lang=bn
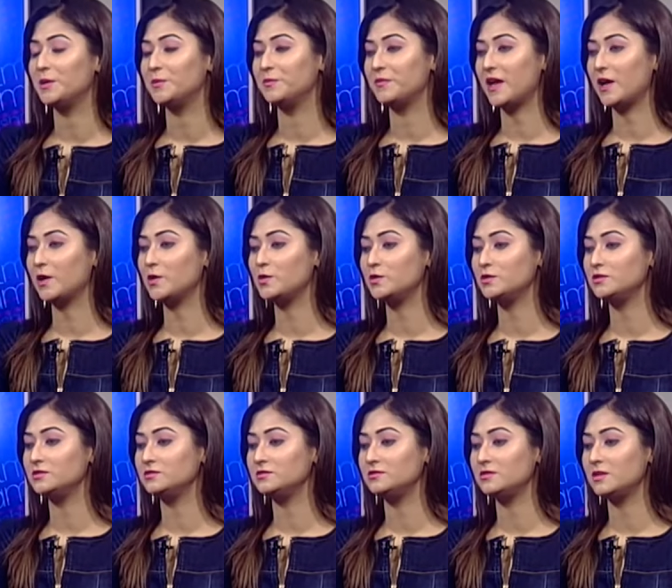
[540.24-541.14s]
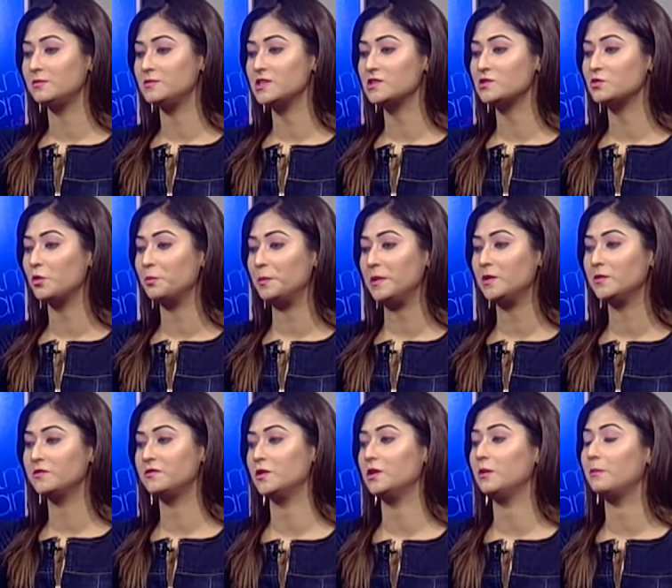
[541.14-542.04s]
এখন আই এম জাস্ট হোপিং
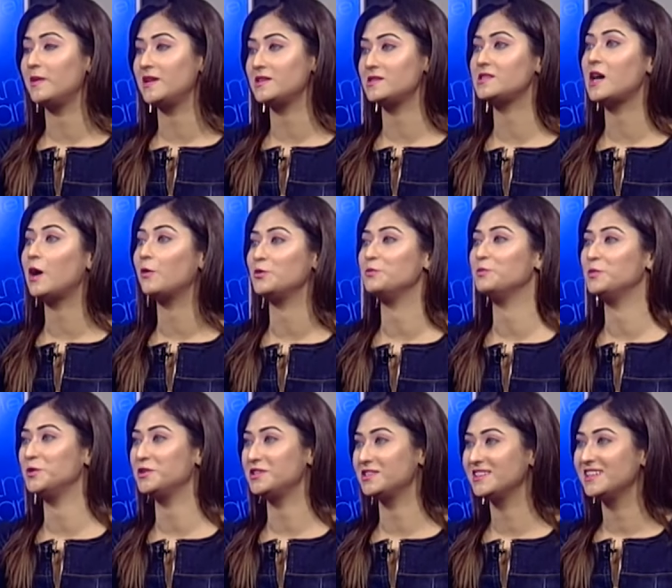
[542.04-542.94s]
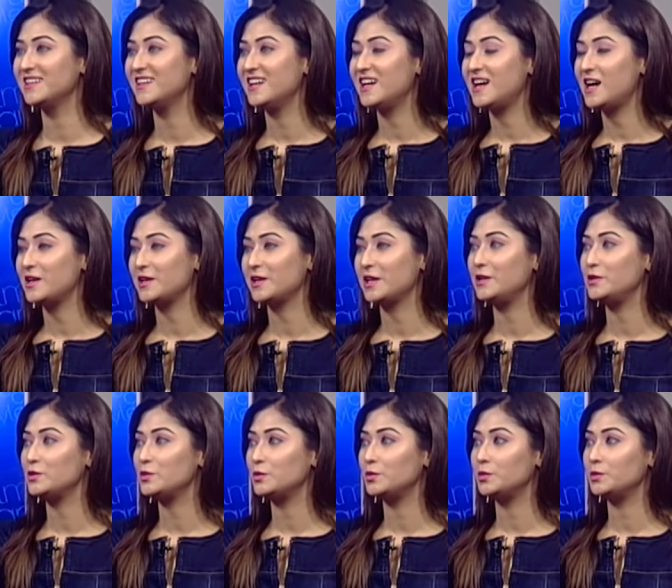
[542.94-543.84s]
ফর দ্য বেস্ট আউটপুট
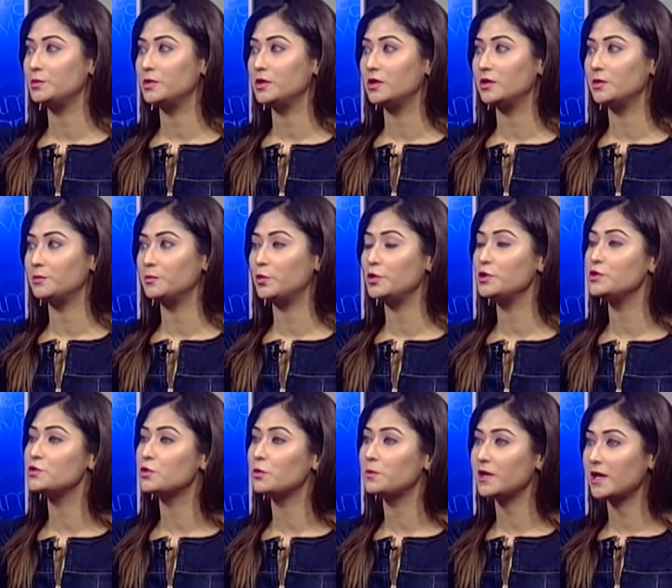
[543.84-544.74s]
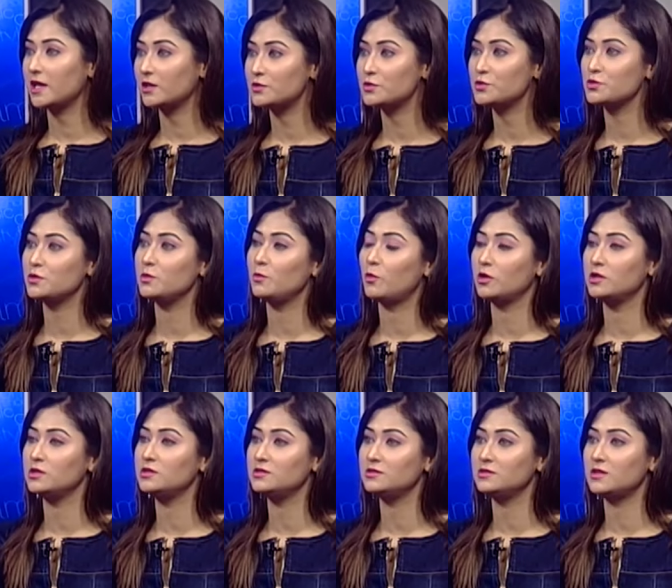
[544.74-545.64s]
কিন্তু পরিশ্রমের ক্ষেত্রে যদি
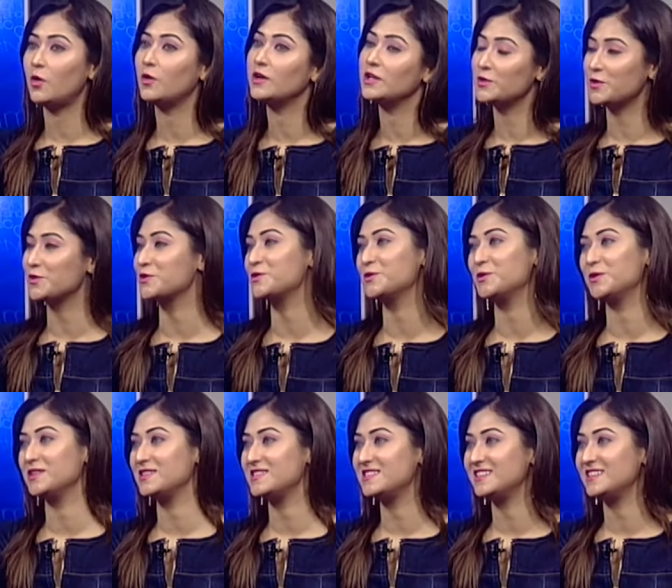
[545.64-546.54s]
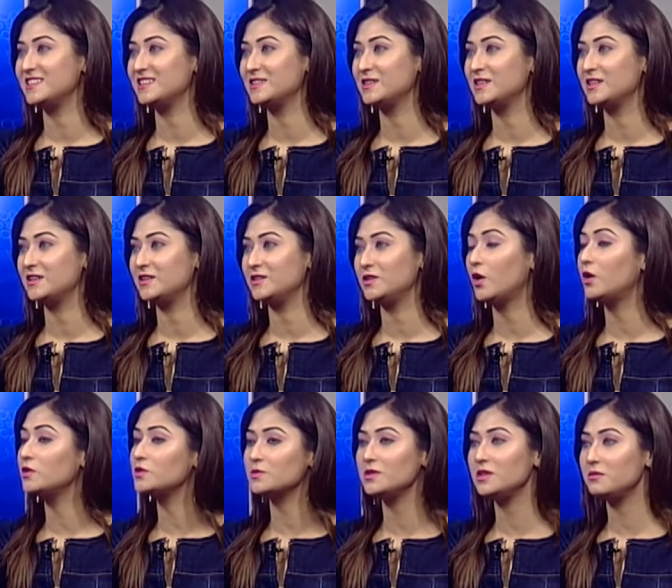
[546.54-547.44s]
বলেন অনেক কষ্ট করেছি
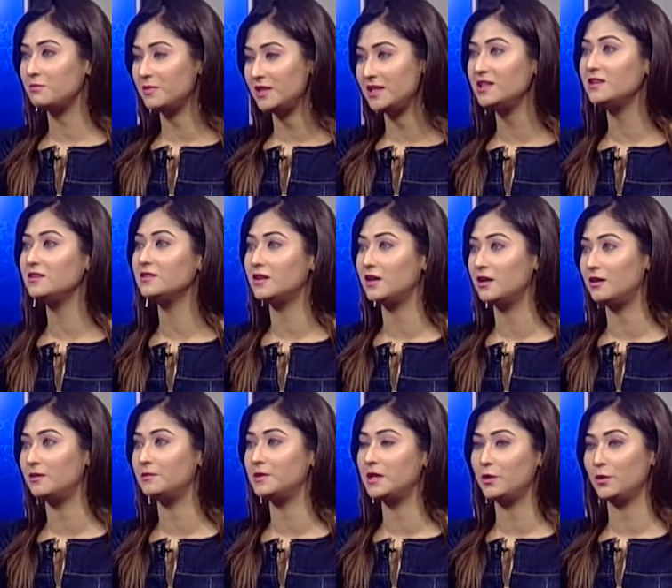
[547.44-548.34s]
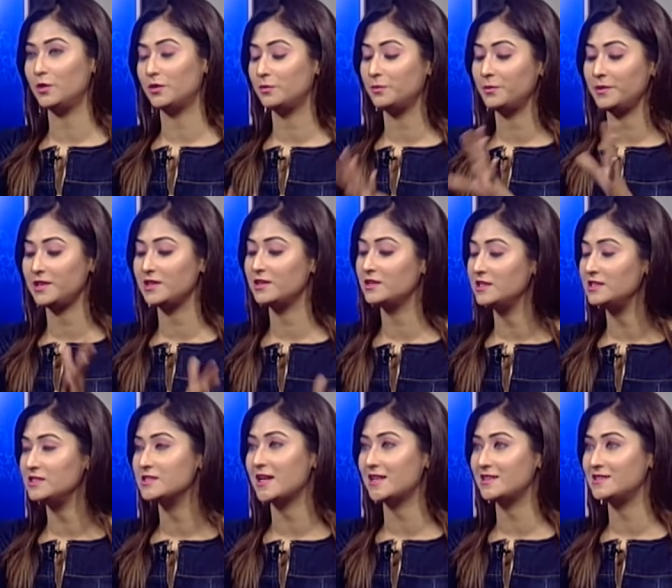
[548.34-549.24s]
নট অনলি মি অ্যালং উইথ
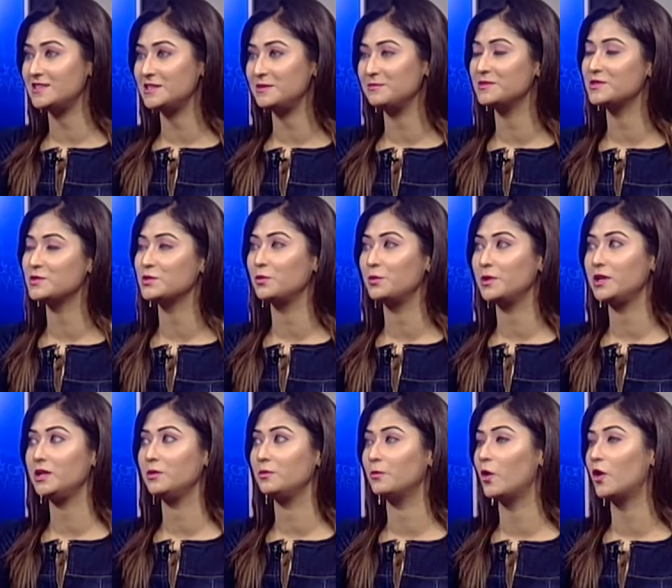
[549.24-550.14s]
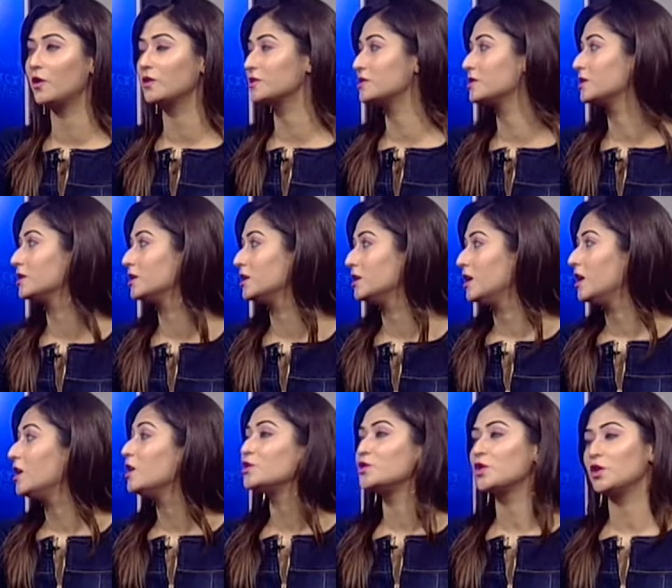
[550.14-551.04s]
ইন্টায়ার টিম সো উই
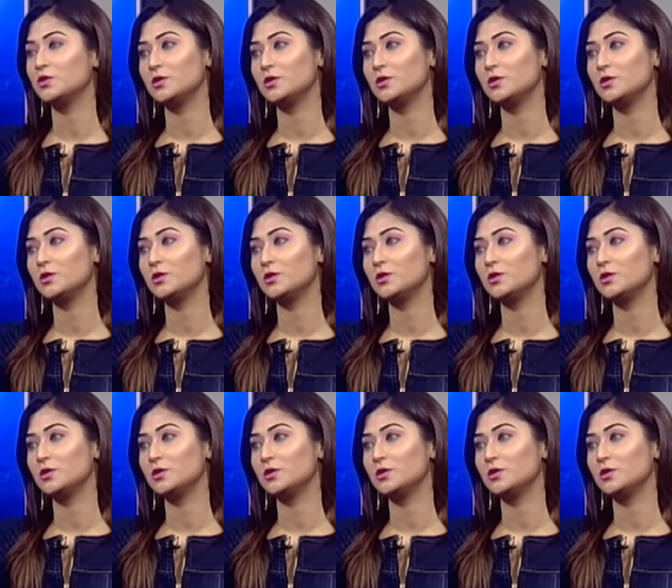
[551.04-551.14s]
সতেরো